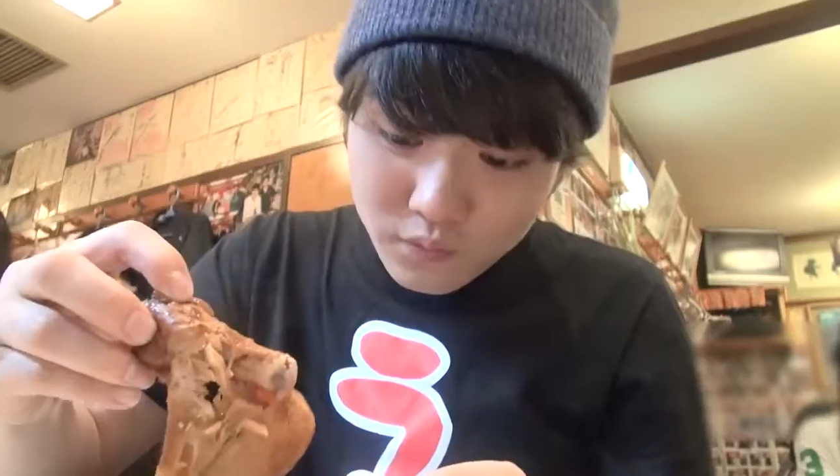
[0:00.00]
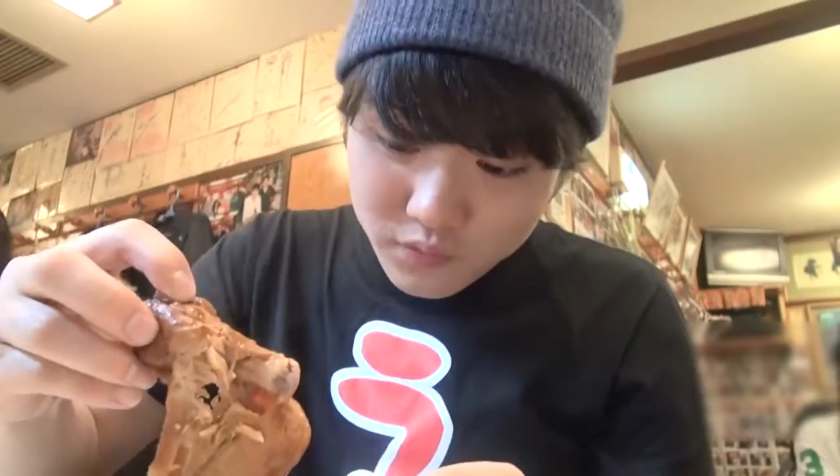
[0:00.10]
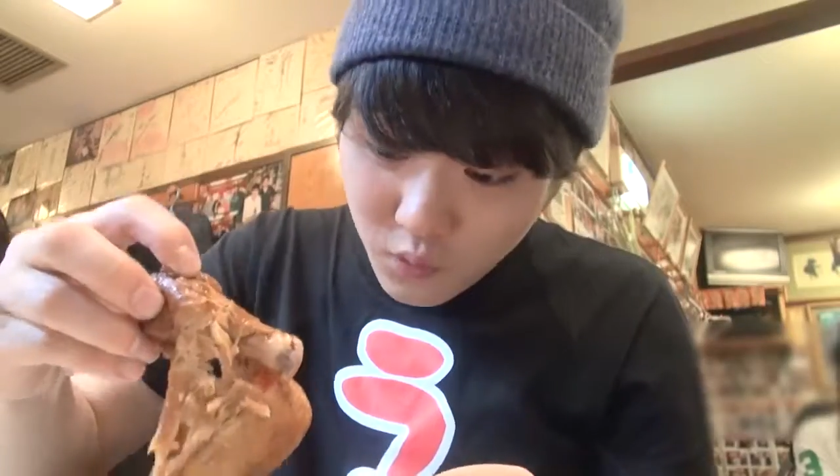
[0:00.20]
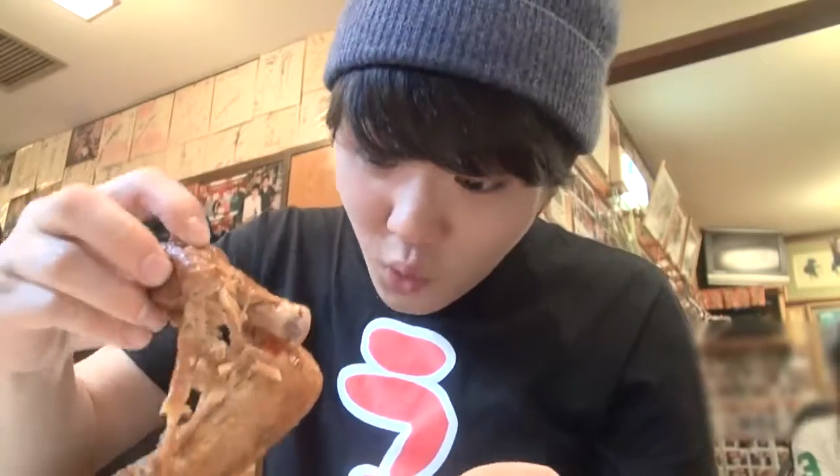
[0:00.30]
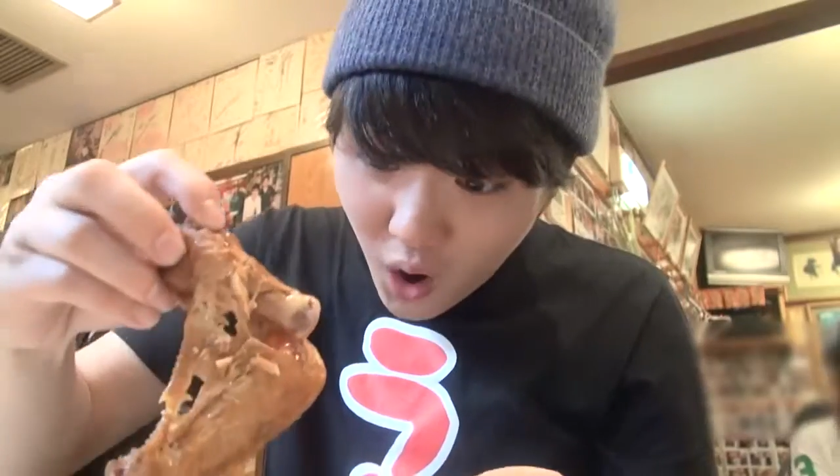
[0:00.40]

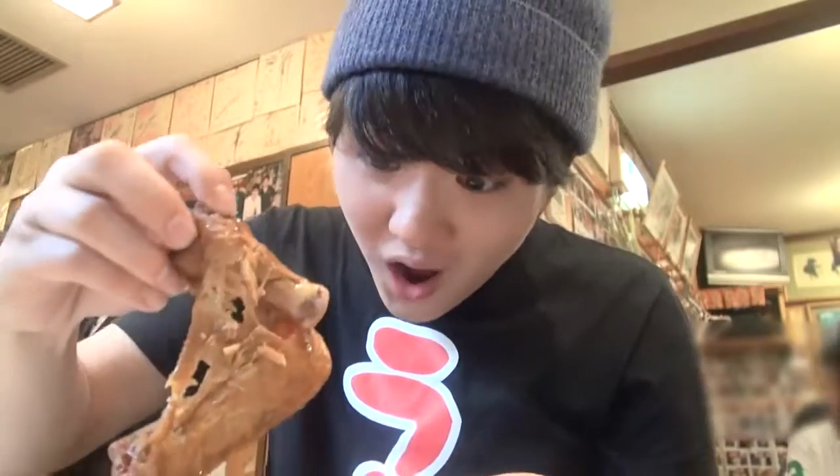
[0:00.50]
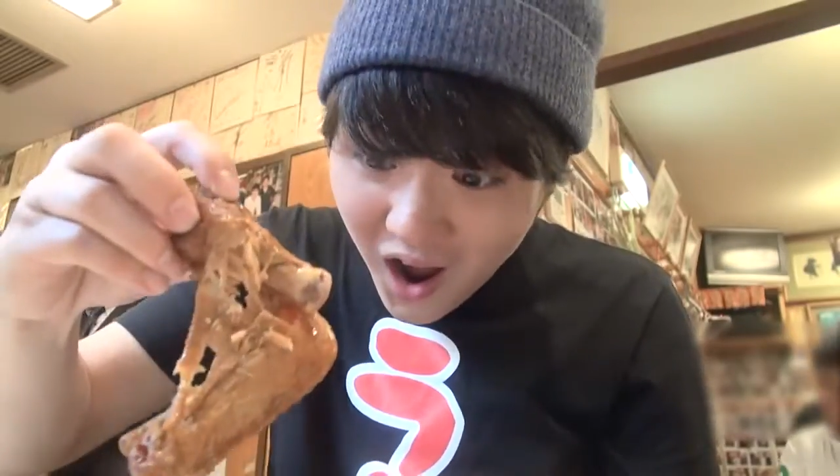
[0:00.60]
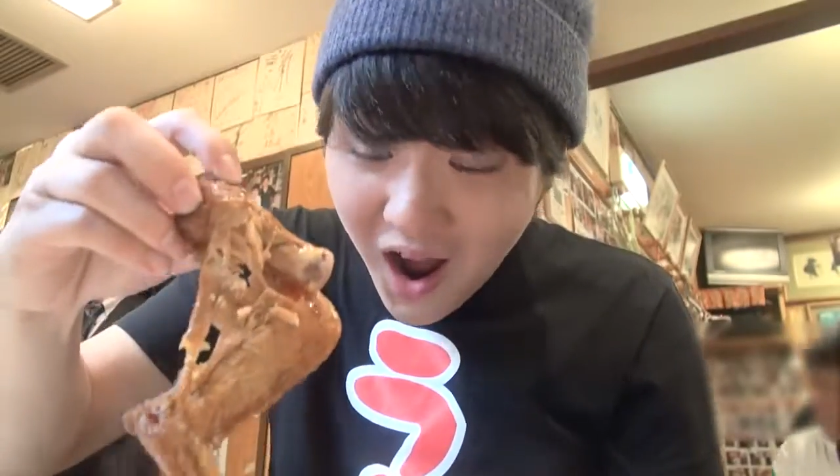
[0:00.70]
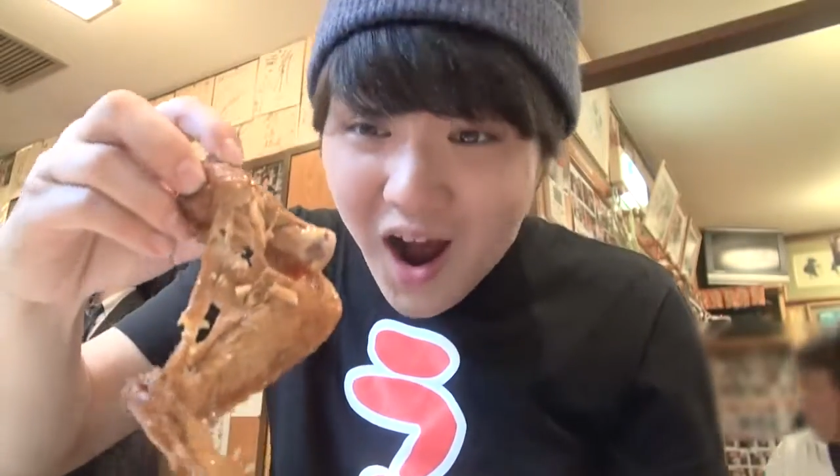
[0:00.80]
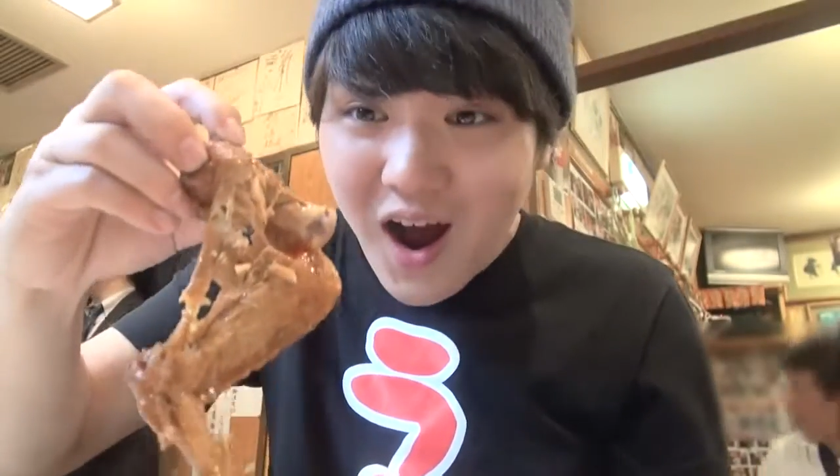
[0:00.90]
すさあ手羽
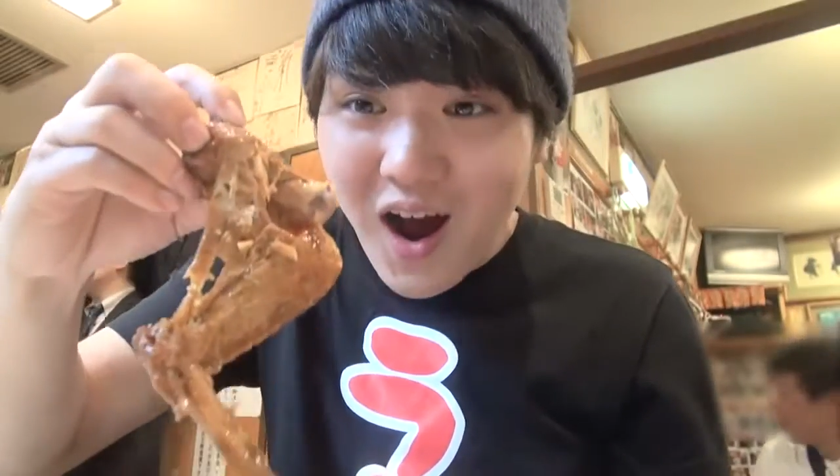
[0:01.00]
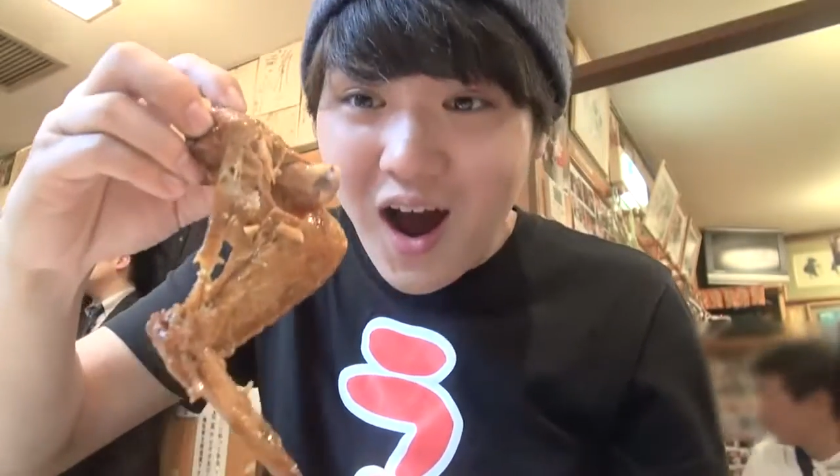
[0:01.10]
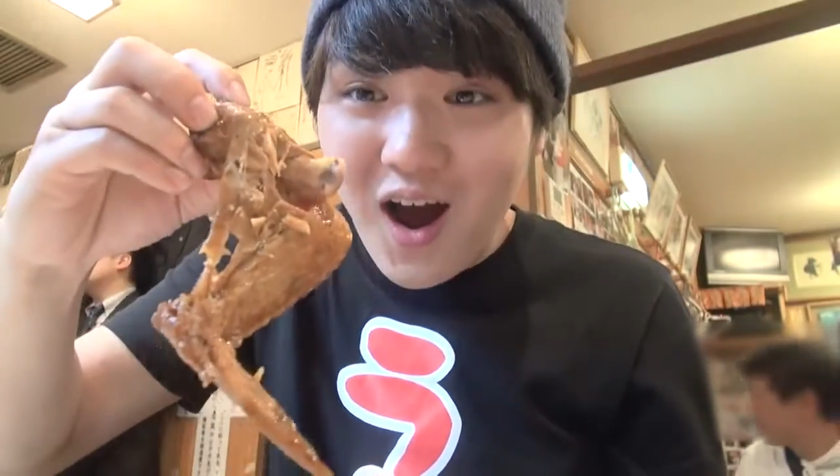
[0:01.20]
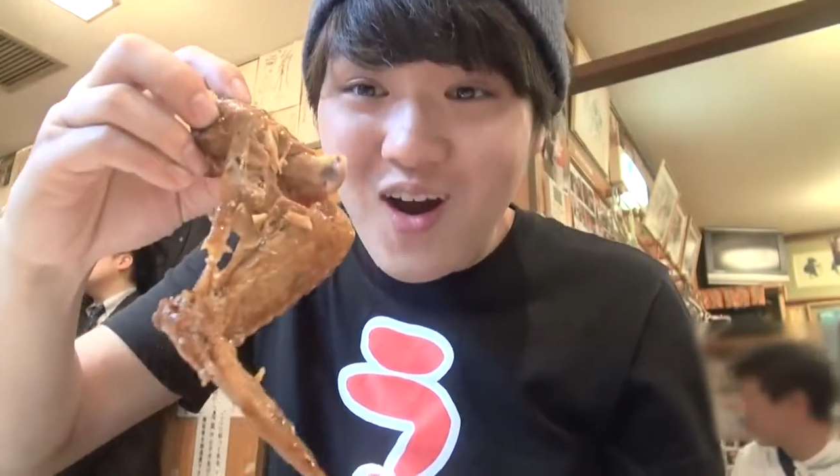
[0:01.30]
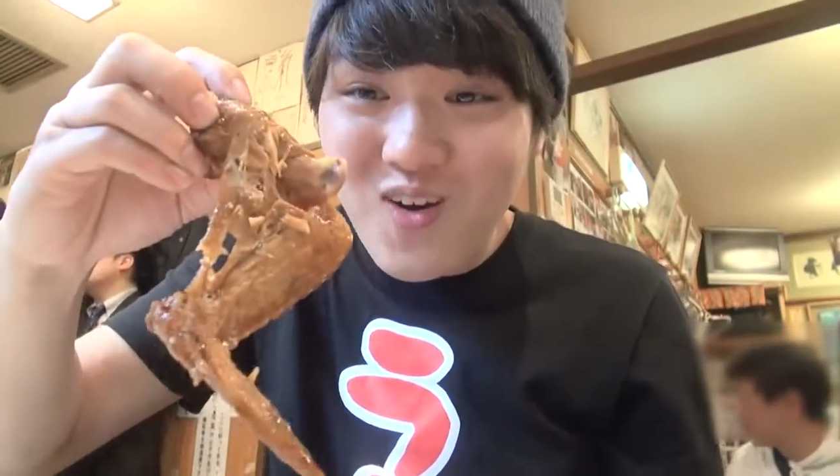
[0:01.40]
先にも行っ
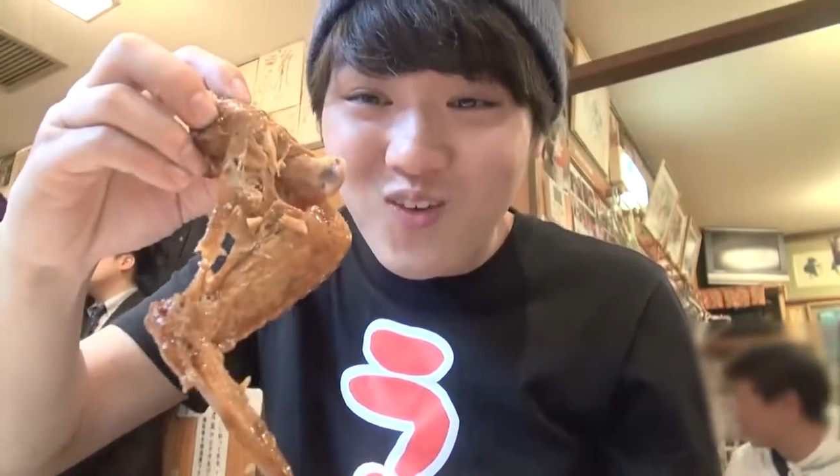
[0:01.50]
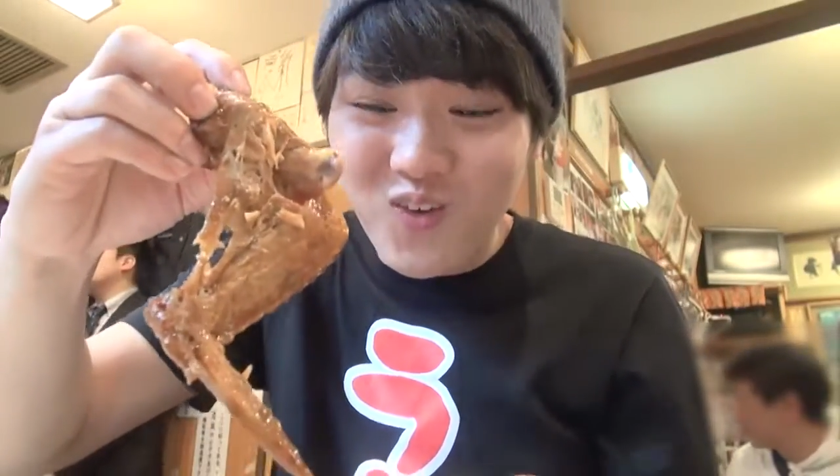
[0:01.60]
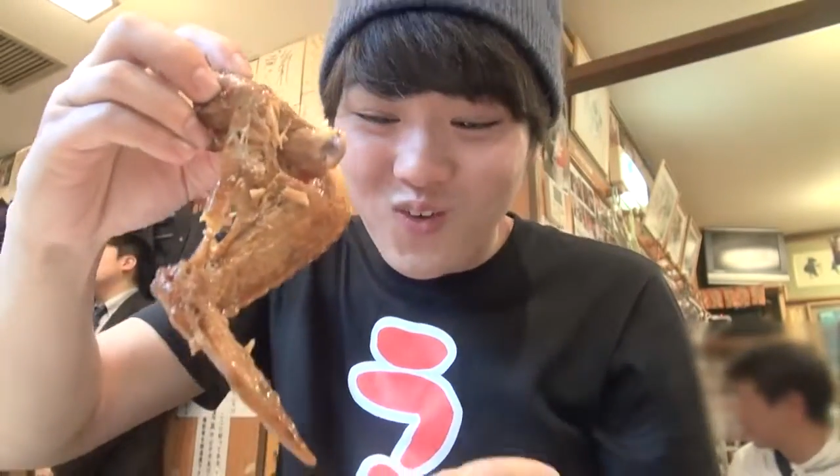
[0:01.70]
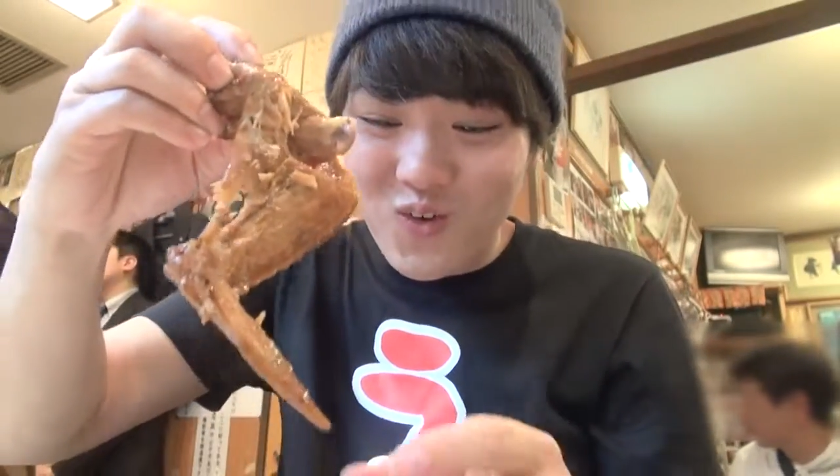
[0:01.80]
ちゃいますよ